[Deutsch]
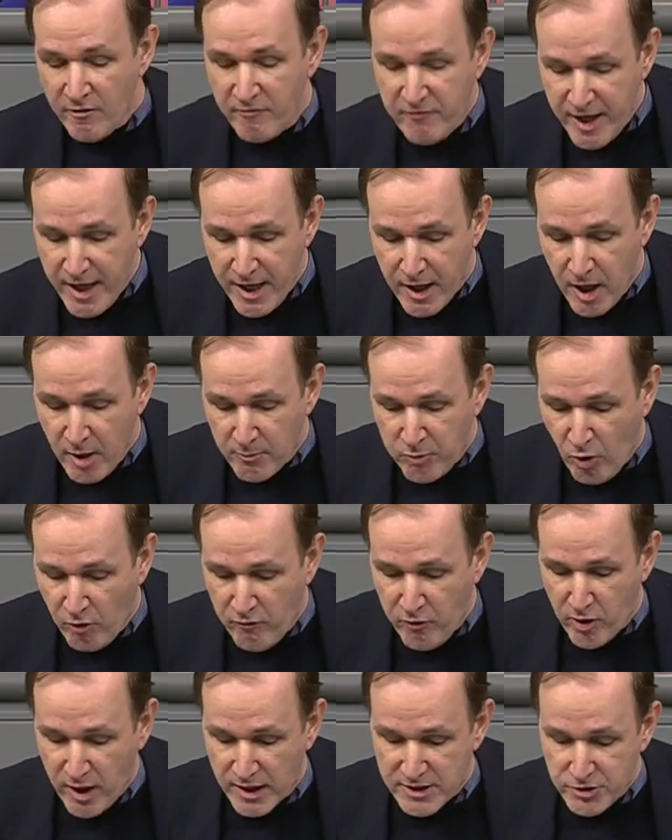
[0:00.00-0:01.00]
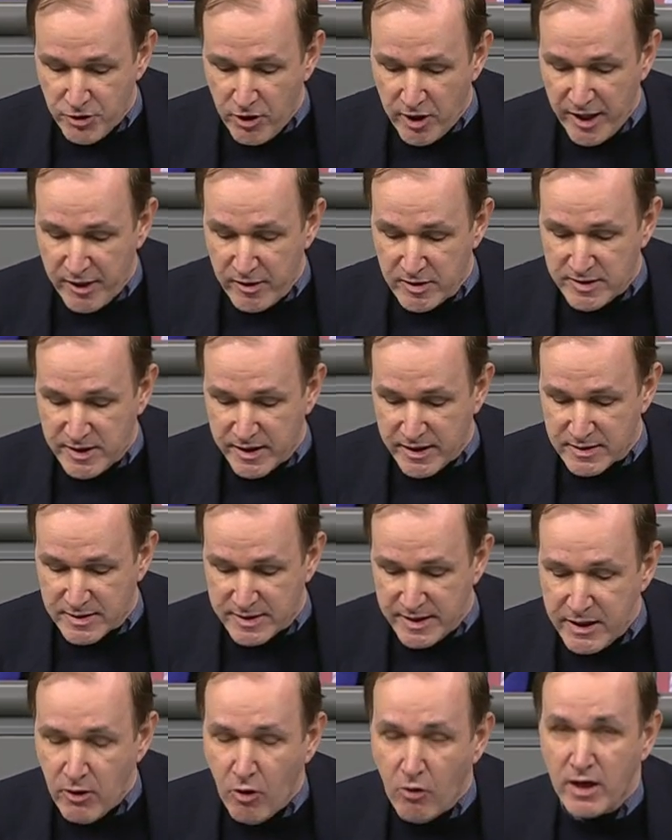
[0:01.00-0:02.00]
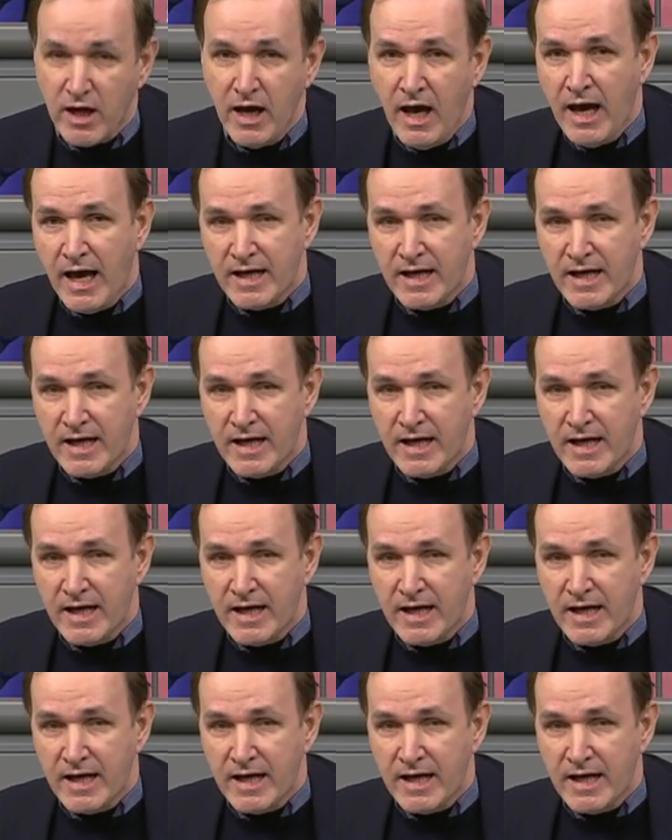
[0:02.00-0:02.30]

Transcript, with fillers: Wer Provokateur der Hysterisierung?